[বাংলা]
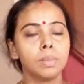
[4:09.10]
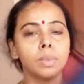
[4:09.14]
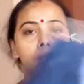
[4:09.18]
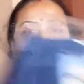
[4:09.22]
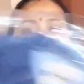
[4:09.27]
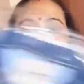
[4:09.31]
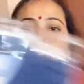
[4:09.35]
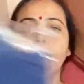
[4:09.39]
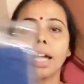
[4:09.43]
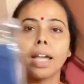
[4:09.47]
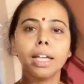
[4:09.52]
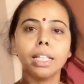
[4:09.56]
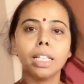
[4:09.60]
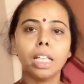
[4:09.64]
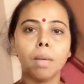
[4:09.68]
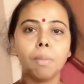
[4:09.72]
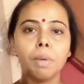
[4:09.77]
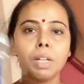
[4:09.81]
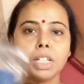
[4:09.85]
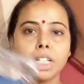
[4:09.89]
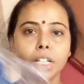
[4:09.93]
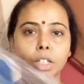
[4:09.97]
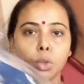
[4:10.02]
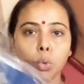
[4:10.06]
যাকে
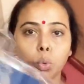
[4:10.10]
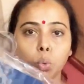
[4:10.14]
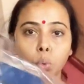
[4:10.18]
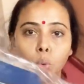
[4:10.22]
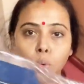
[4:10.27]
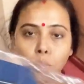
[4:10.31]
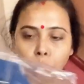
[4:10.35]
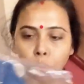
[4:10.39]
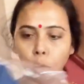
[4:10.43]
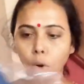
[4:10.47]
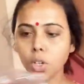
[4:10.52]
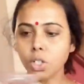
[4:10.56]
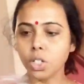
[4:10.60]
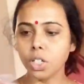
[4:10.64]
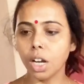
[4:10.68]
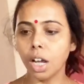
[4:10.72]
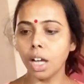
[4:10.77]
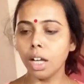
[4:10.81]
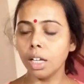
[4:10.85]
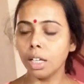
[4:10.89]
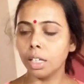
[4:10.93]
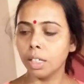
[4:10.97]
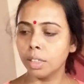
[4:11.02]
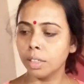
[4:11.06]
দেবে সে তো খুব
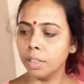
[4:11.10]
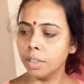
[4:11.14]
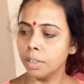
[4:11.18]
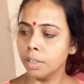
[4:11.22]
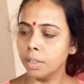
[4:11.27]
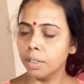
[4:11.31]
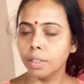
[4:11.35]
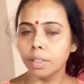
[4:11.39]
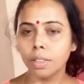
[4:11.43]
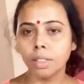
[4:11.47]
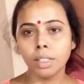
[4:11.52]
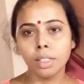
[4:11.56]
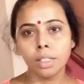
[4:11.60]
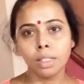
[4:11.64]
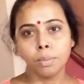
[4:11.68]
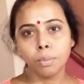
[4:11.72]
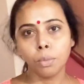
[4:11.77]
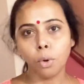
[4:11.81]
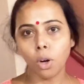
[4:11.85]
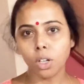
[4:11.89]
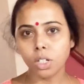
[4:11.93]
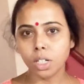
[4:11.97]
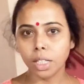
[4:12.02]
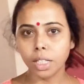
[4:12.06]
ফর্সা
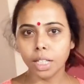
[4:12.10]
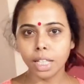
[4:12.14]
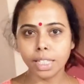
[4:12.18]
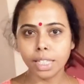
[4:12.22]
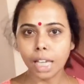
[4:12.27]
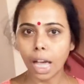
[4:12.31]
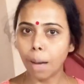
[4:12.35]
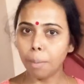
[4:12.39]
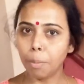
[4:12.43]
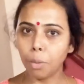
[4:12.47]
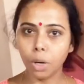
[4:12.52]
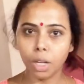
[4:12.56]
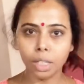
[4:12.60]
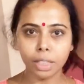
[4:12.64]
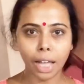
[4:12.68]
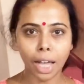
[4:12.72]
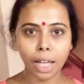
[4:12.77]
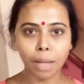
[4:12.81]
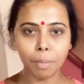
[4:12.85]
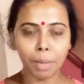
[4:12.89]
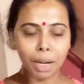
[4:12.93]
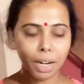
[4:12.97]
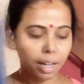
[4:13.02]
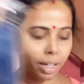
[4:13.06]
ফর্সাতে যা পরে
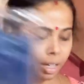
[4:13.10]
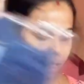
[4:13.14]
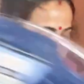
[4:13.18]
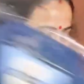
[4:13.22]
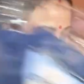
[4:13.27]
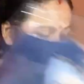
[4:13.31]
তাই মানায়